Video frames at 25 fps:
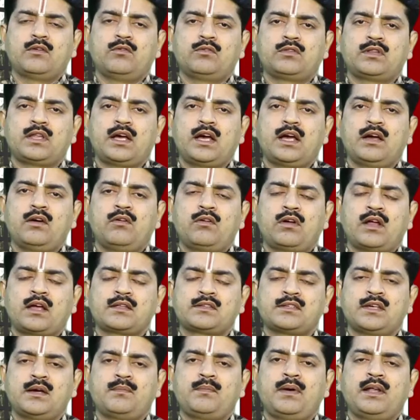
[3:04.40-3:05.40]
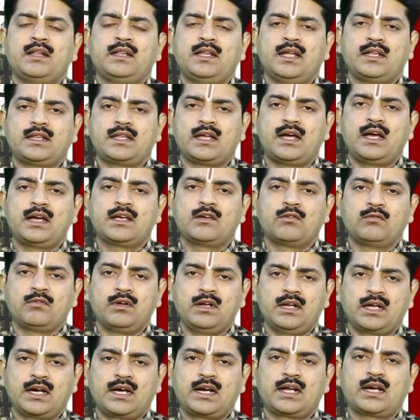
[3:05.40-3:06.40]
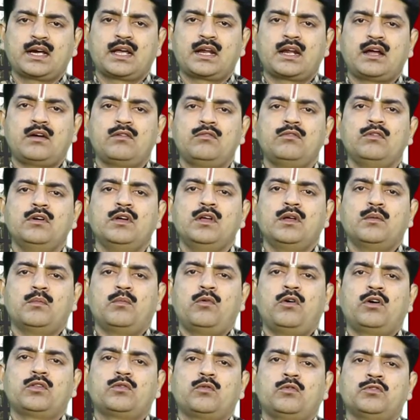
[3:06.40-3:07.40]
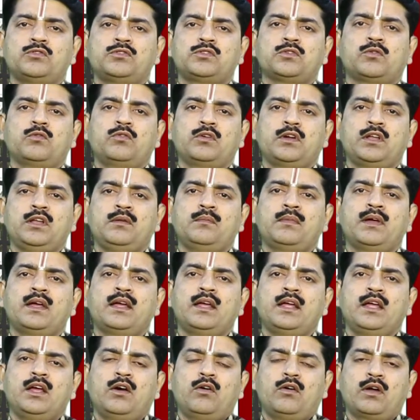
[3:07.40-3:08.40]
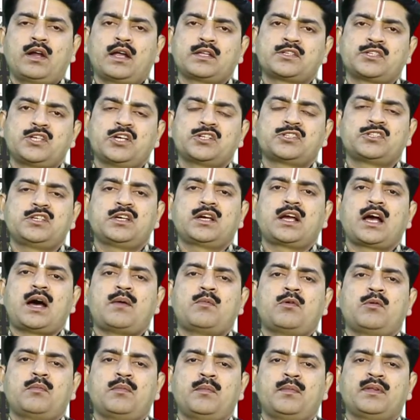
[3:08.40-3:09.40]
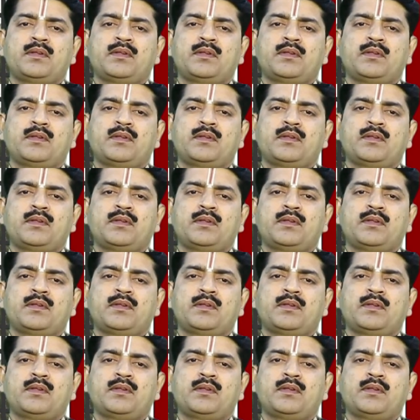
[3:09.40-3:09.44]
होता है और अच्छा फल देता है क्योंकि लगन का राहु बहुत उच्च कोटि में और अच्छे अच्छे कामों में